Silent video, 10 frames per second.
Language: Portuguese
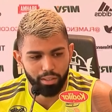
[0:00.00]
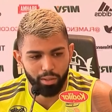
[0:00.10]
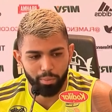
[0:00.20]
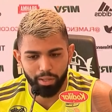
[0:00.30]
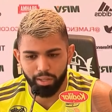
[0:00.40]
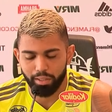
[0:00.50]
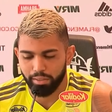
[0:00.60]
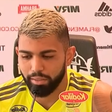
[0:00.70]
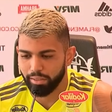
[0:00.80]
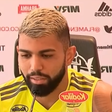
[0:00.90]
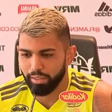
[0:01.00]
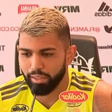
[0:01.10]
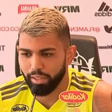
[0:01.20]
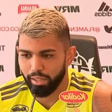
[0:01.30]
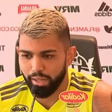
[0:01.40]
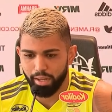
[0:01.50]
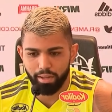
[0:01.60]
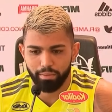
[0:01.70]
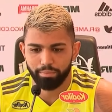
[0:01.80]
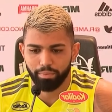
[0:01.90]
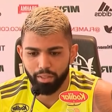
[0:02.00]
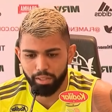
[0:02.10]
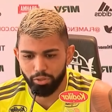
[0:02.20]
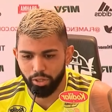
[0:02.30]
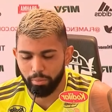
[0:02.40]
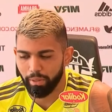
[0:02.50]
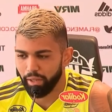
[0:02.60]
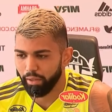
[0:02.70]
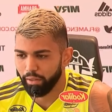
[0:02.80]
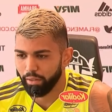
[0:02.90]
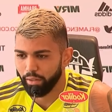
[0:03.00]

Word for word: ao Maracanã, a ganhar, a jogar bem.